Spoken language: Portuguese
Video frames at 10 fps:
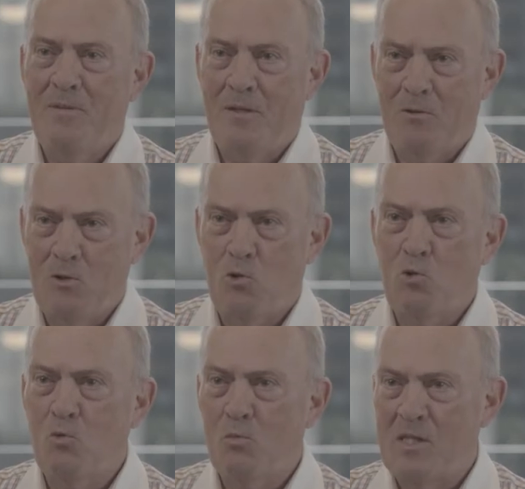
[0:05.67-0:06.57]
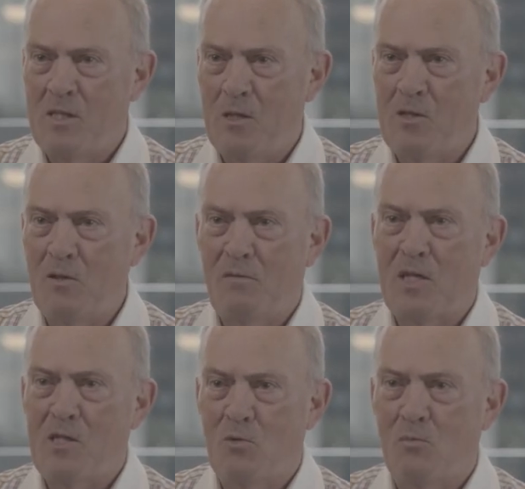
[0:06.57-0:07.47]
que é o Instituto Brasileiro de
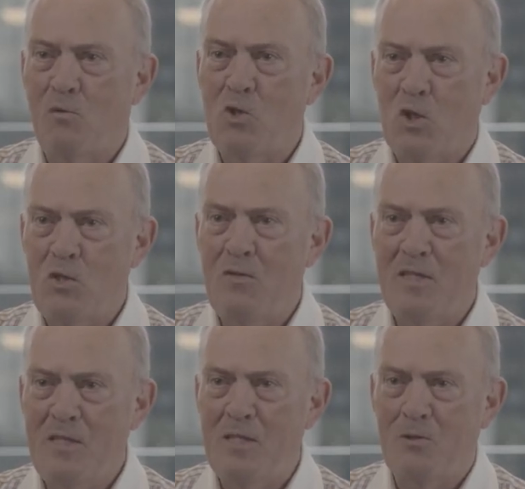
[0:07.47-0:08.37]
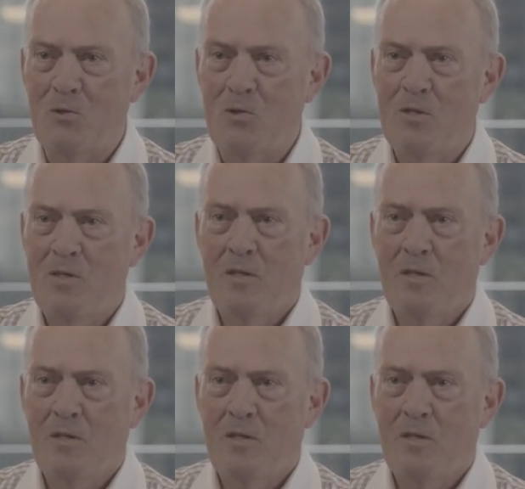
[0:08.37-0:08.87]
Certificação de Profissionais Financeiros.